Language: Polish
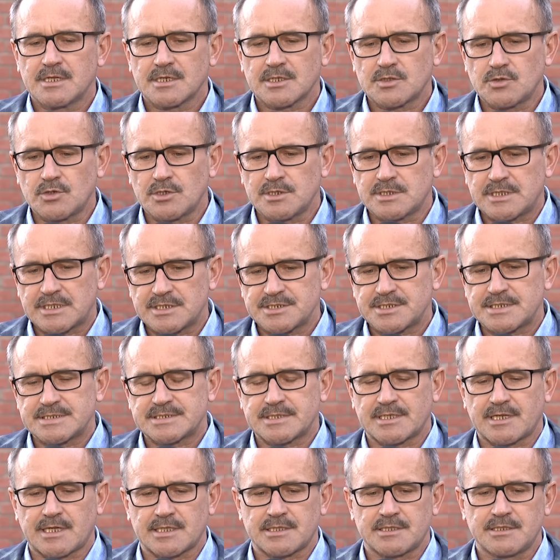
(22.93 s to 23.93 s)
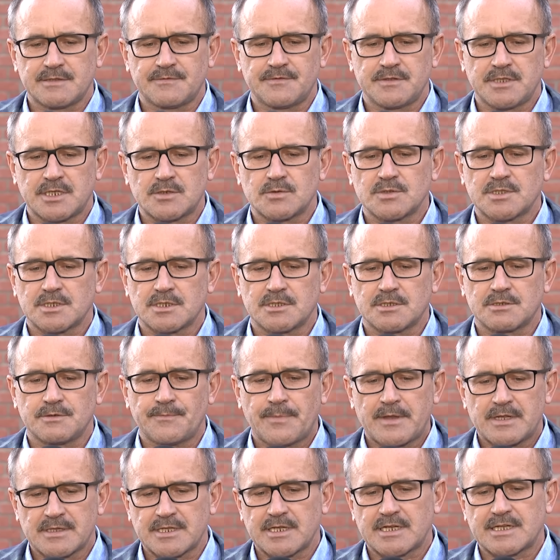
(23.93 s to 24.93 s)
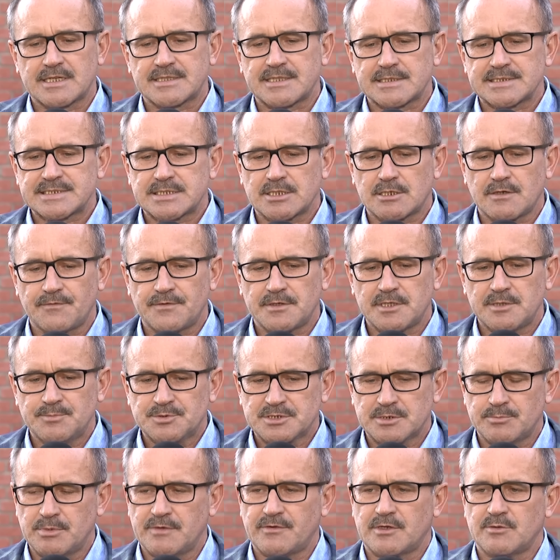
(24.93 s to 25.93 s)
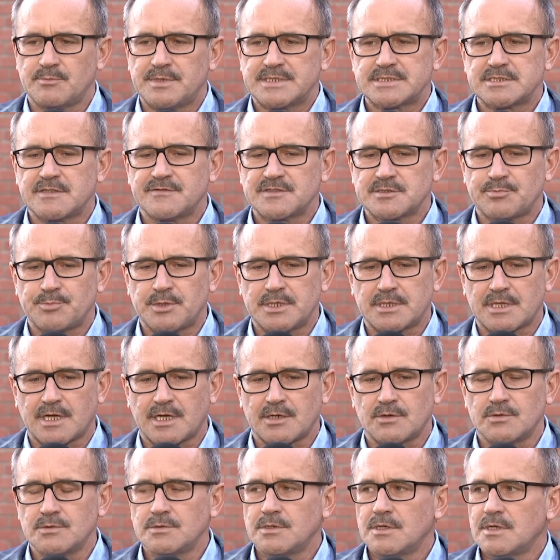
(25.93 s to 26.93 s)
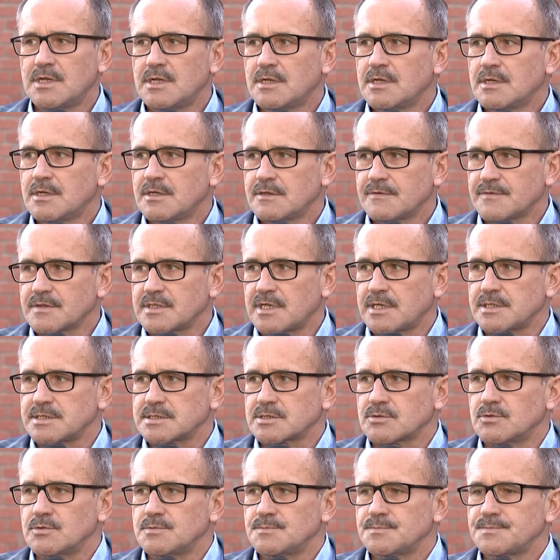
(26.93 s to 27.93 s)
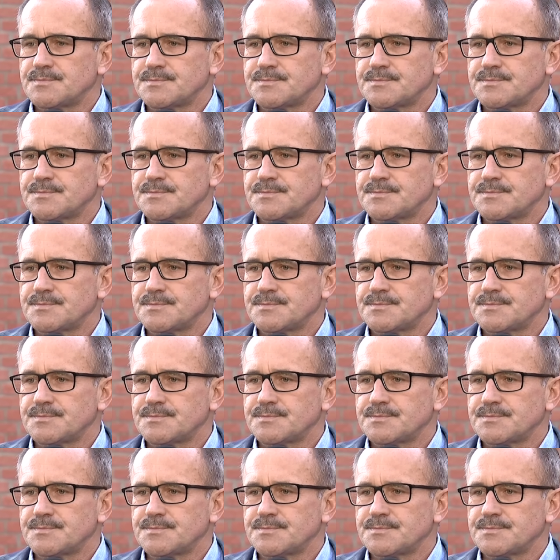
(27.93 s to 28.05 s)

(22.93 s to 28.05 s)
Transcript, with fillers: który też jest ranny w wyniku tego, tej katastrofy i przebywa obecnie w szpitalu w Gdańsku.